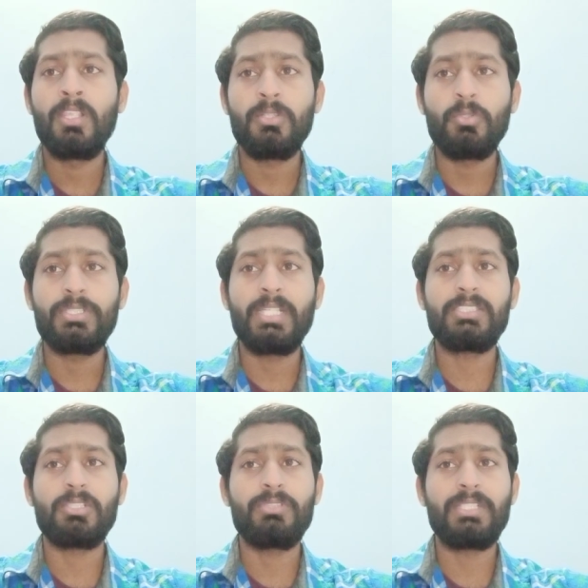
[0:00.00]

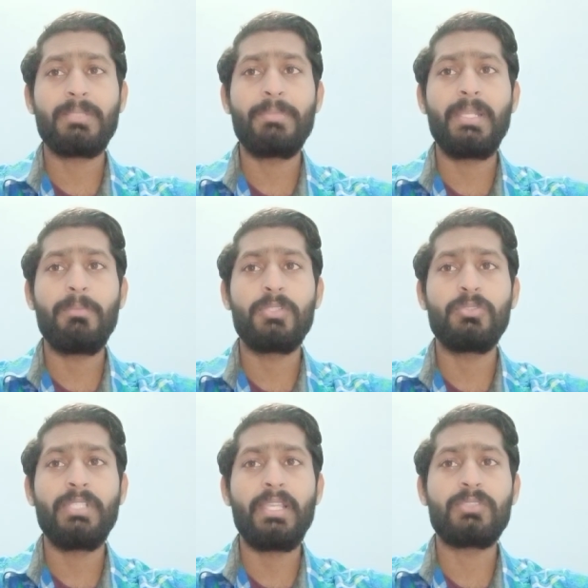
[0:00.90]
2014 से बने
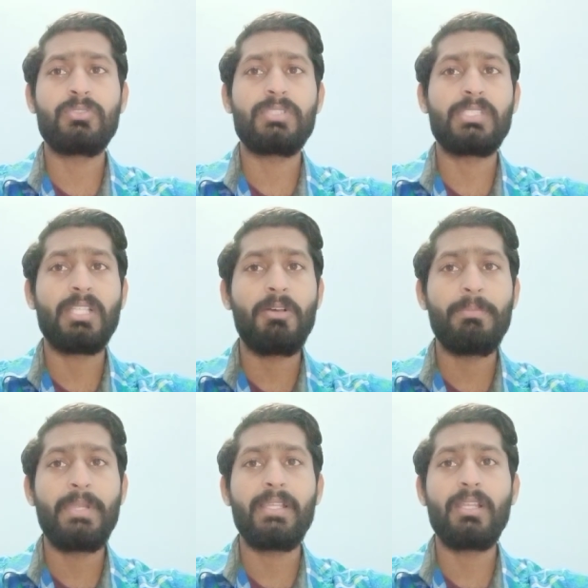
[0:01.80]
मौजूदा एक
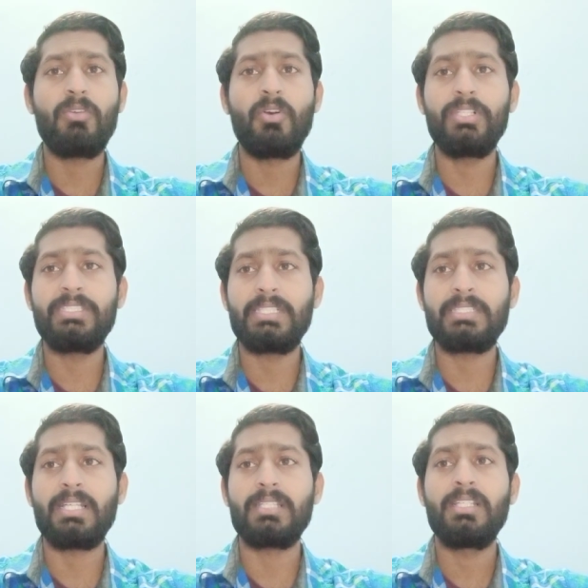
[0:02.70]
मेडिकल कॉलेज के
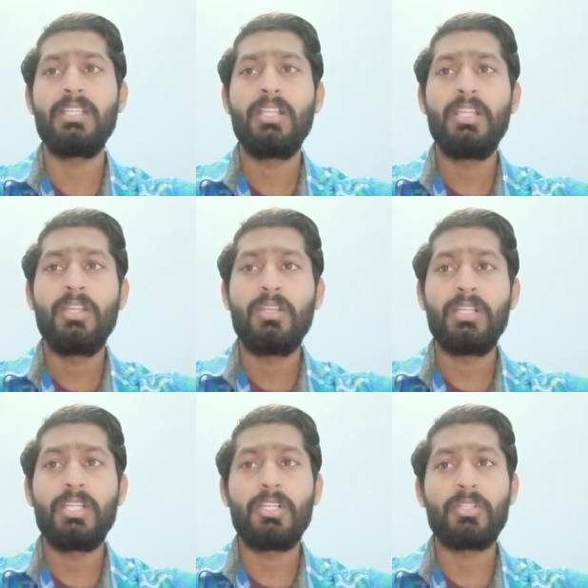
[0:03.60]
साथ
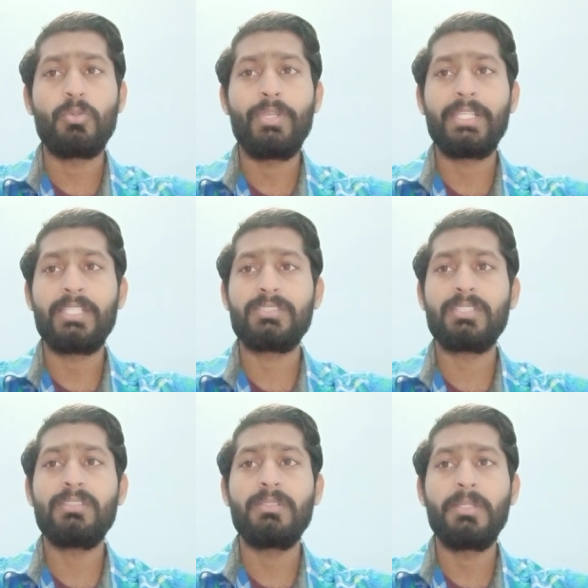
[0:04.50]

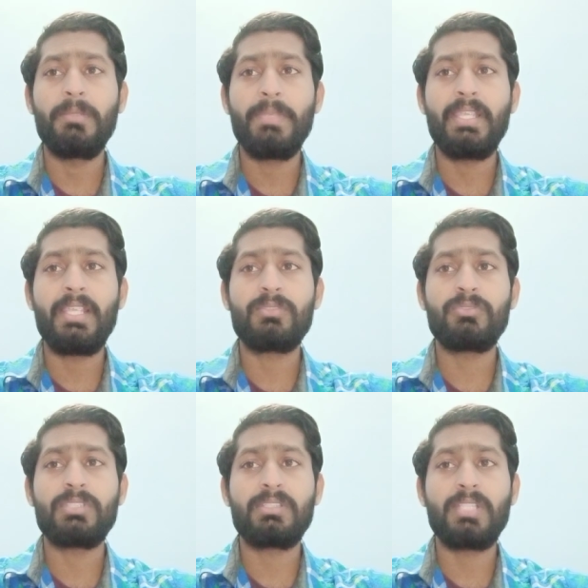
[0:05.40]
कोलेगेशन में एक
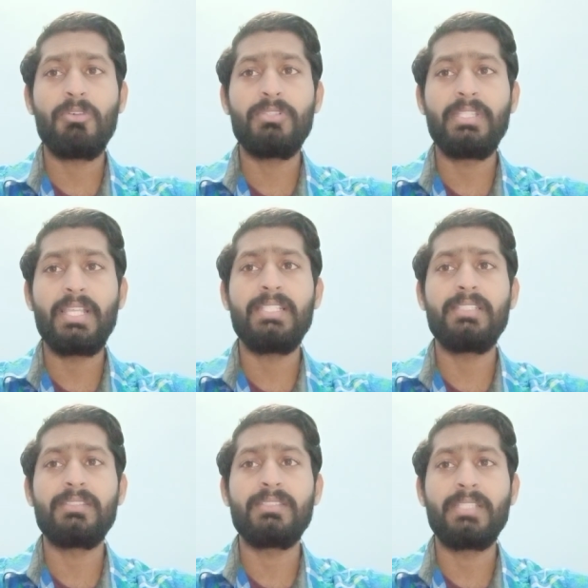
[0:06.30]
नए
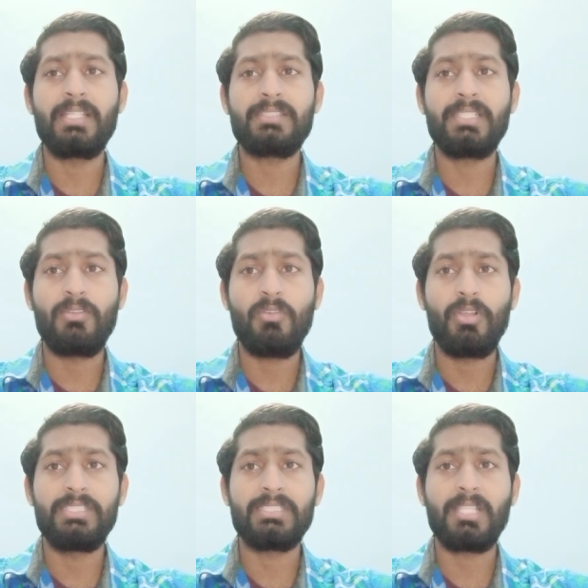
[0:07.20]
नर्सिंग
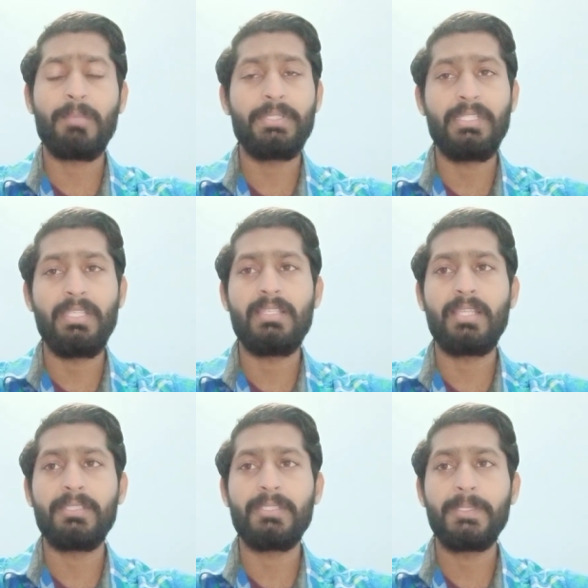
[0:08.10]
कॉलेज स्थापित किए
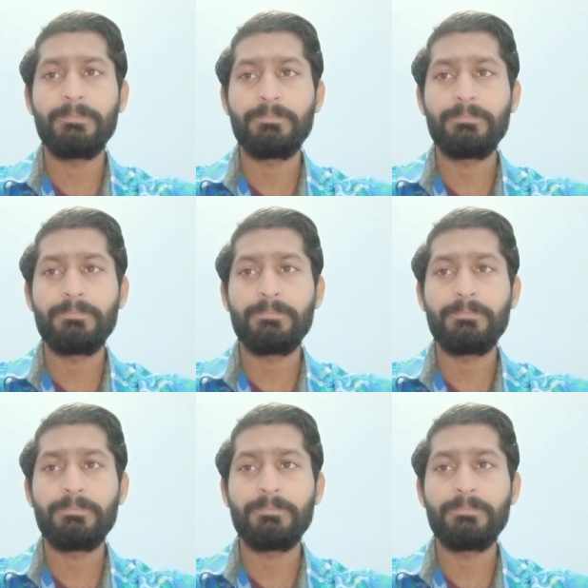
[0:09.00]
जाएंगे